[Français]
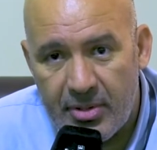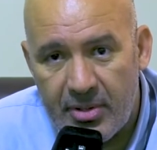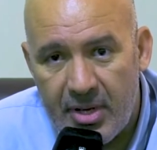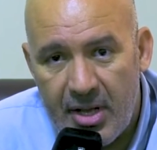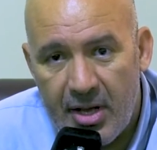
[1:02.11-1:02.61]

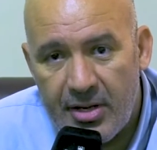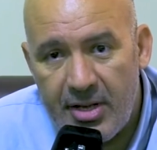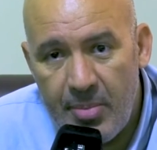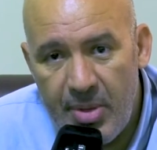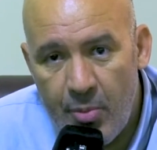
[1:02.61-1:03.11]
euh,
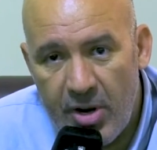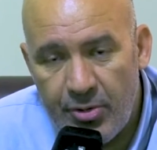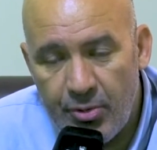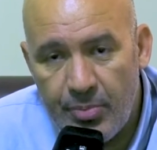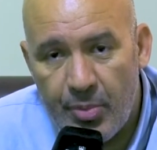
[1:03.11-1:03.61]
gelmi
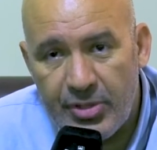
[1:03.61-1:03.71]
mouadnoun